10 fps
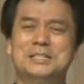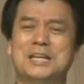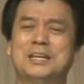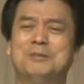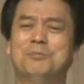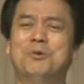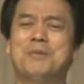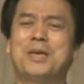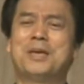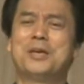자기
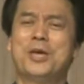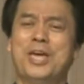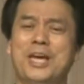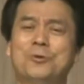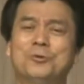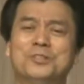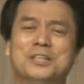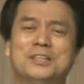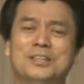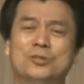몸에 해로운
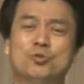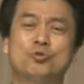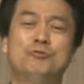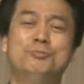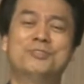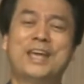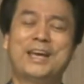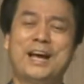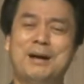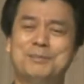것들은
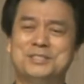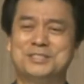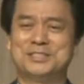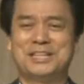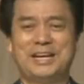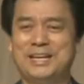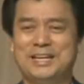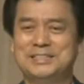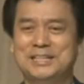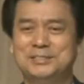구분해가면서
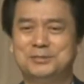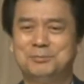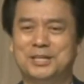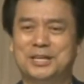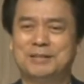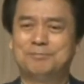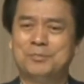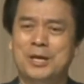살아야 하지 않습니까?